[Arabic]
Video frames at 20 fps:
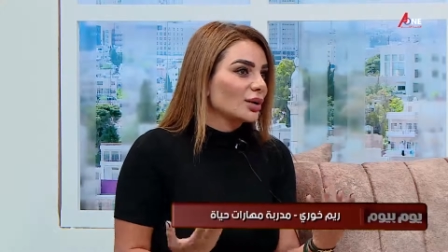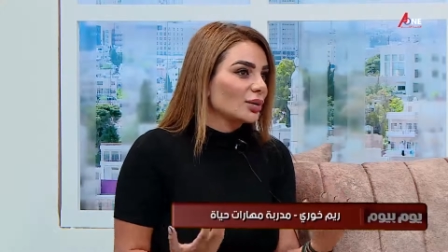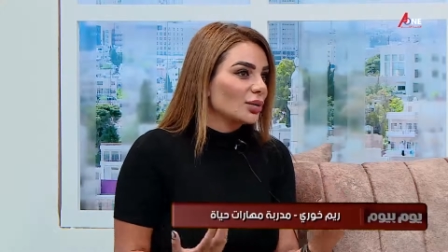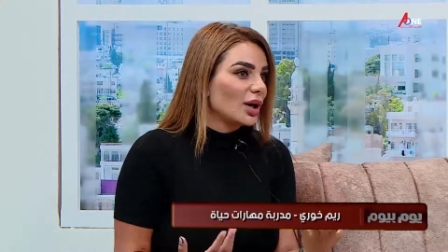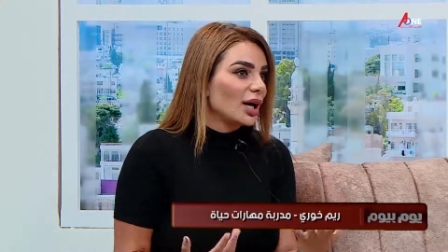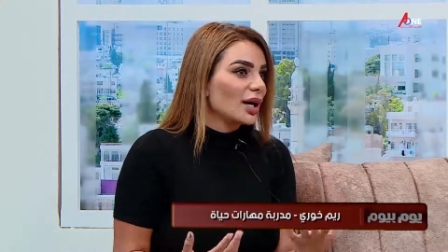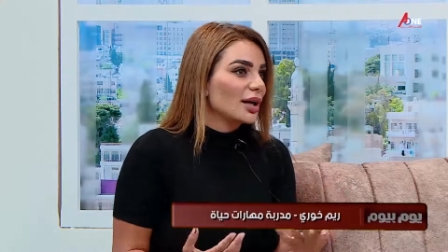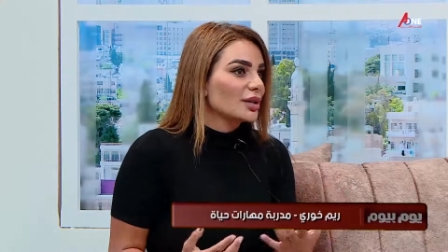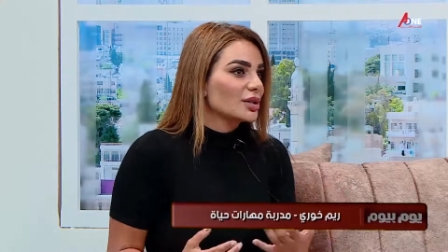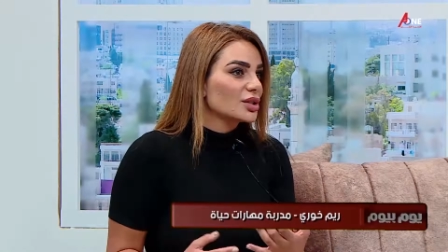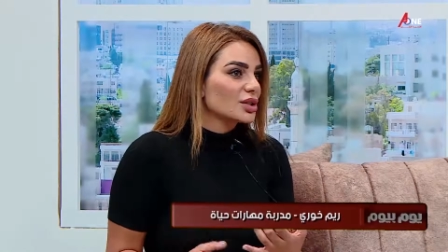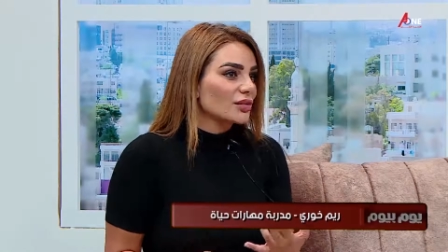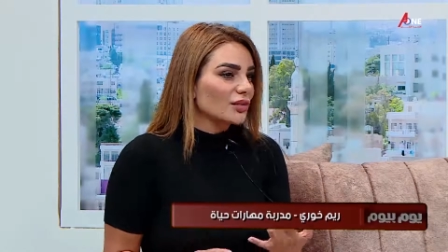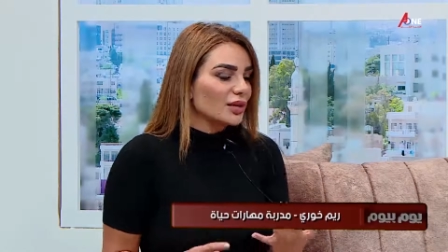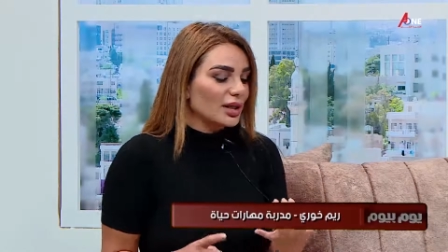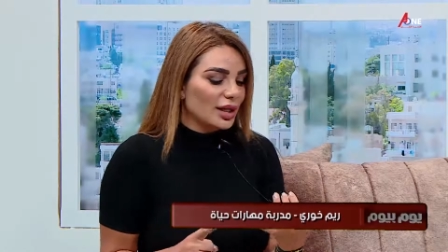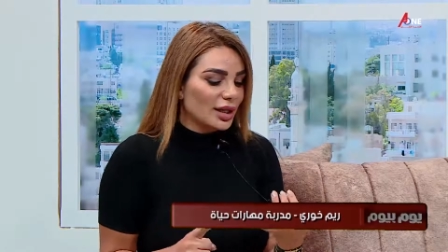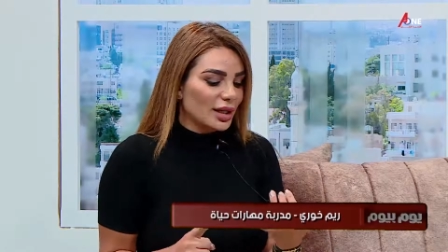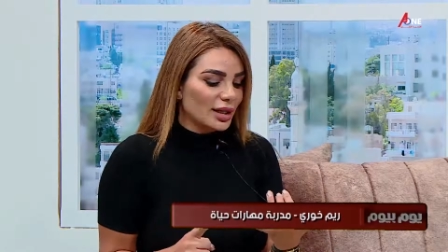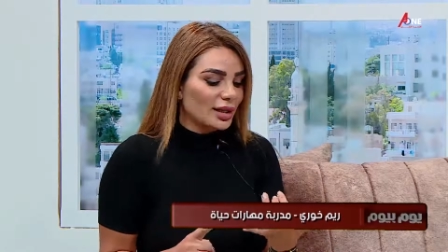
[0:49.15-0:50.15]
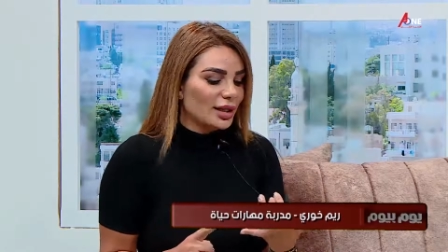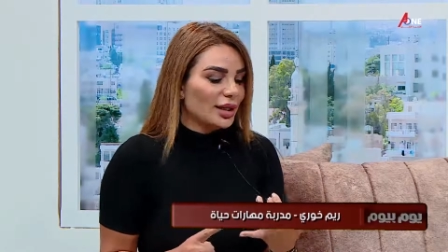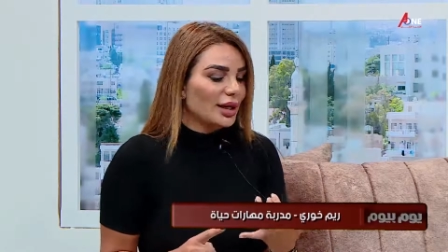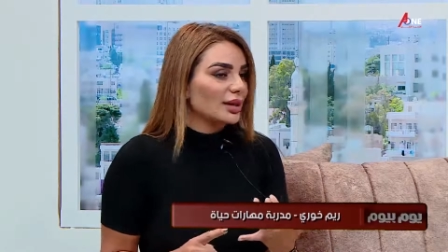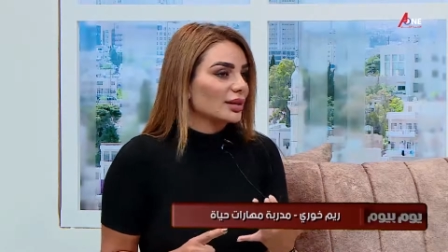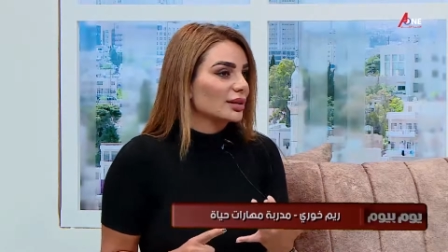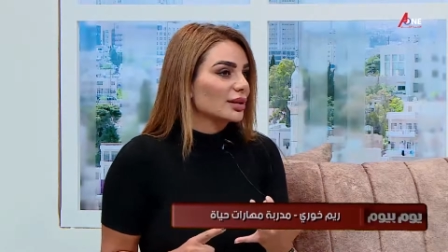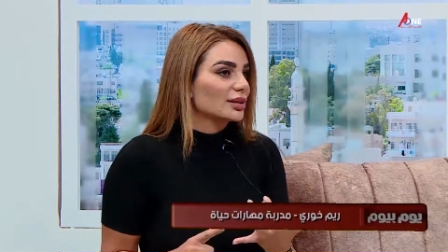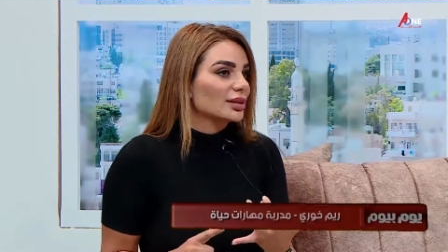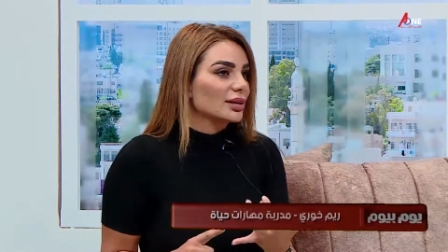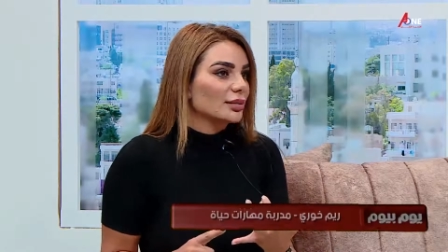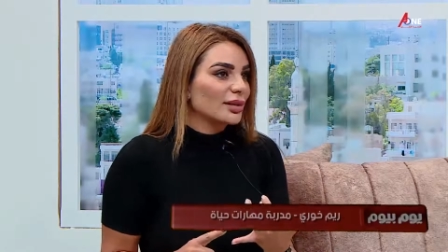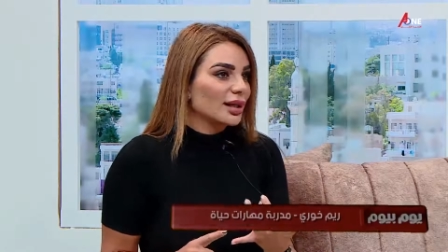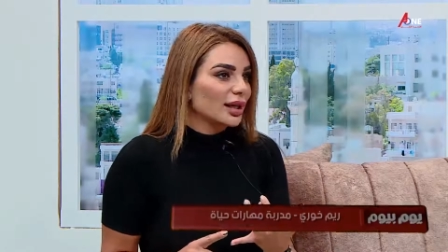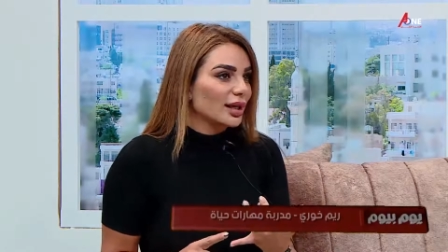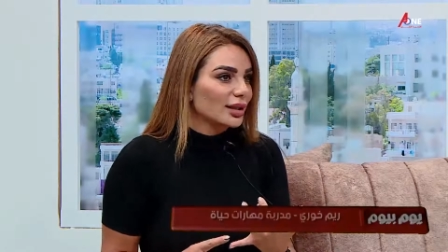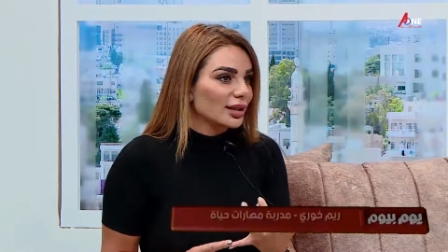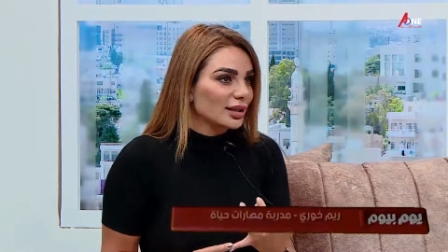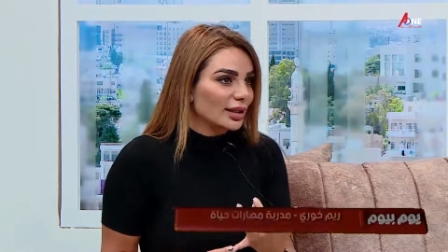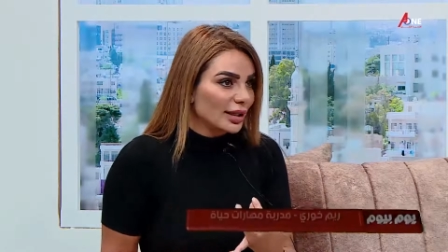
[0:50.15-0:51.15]
هو عايش فيها إن كانت
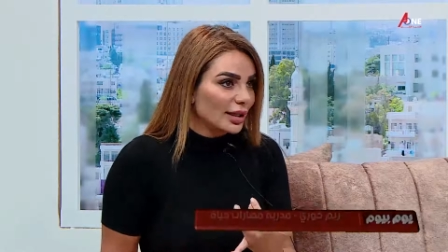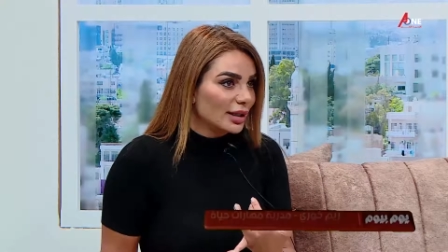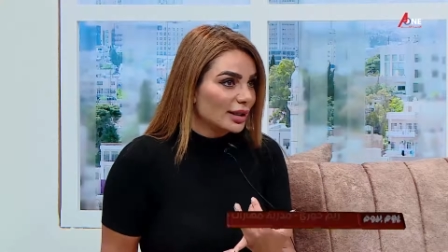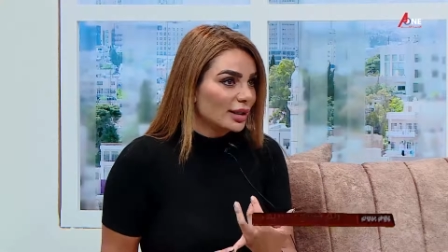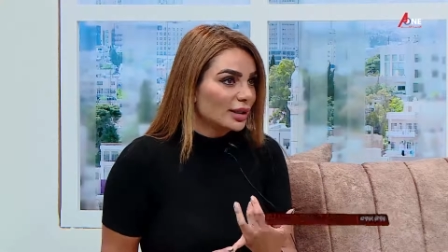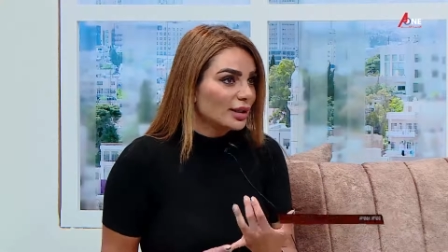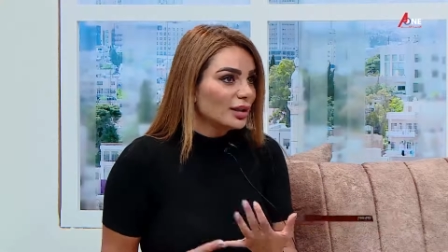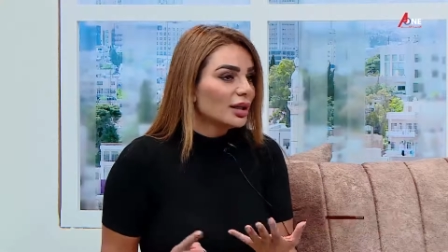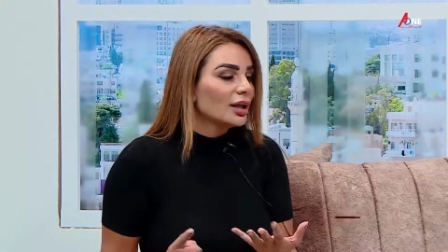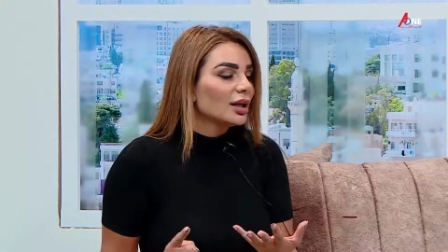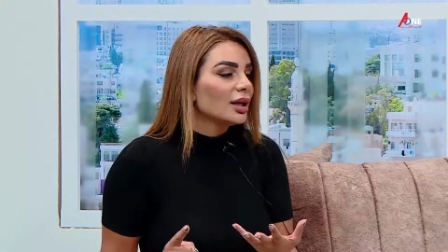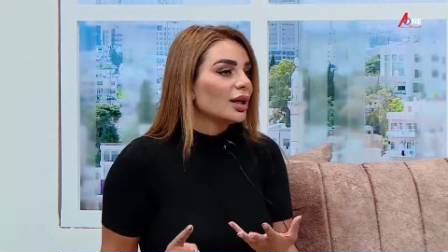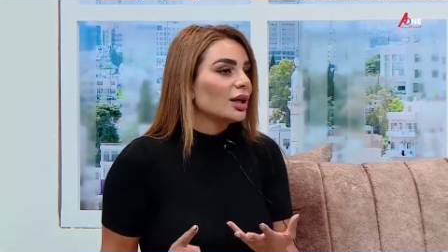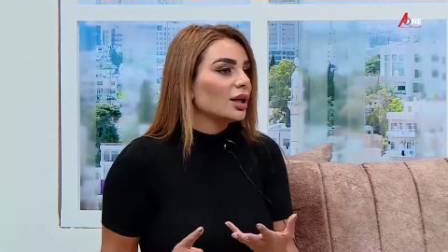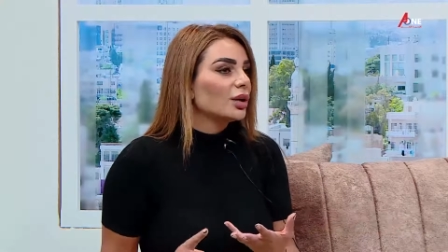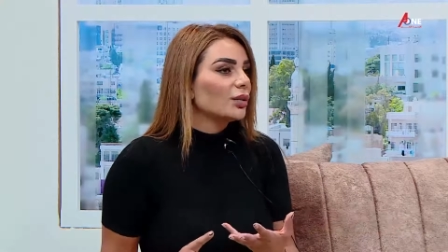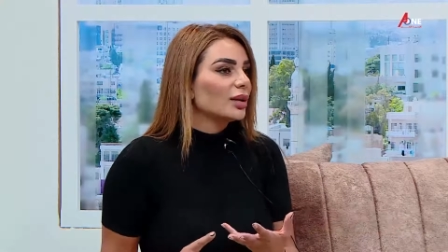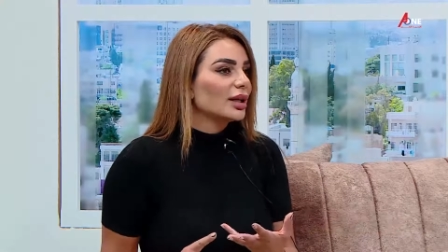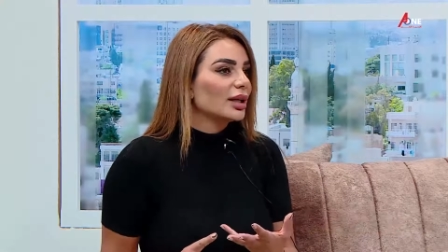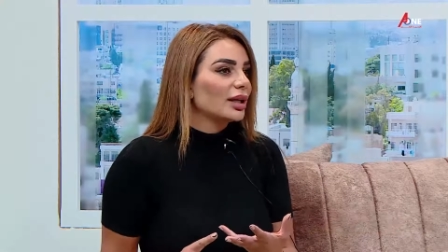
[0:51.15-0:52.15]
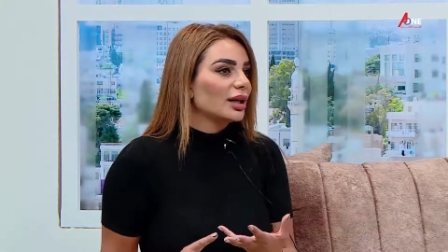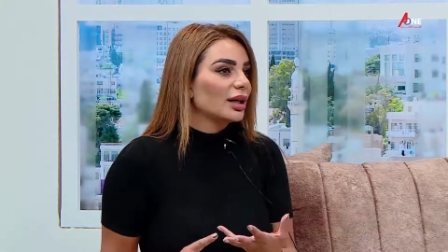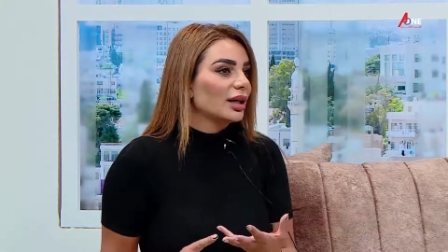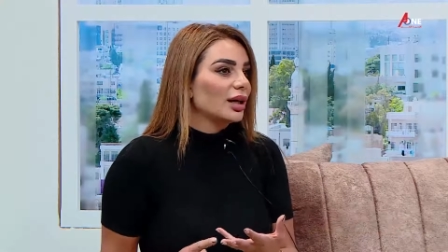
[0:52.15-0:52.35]
البيئة العيلة نعم. ولا